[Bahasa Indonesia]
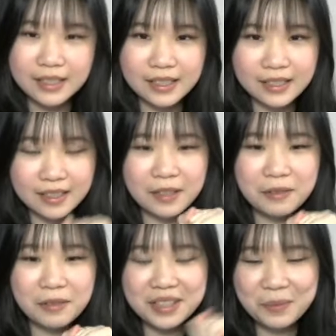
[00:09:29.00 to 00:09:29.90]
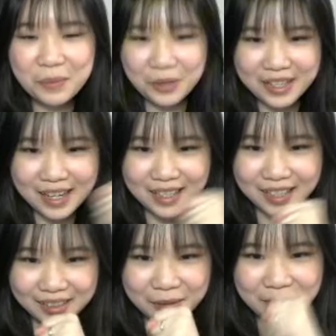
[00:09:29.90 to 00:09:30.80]
kedua semoga ada
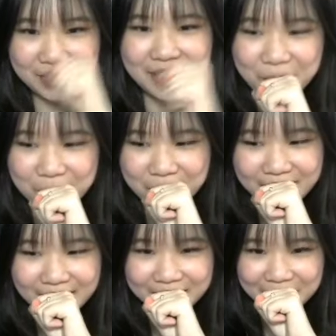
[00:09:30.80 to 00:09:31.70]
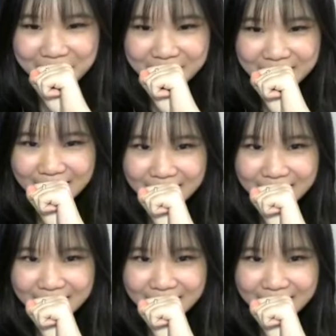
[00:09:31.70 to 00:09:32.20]
trouser semoga ada trouser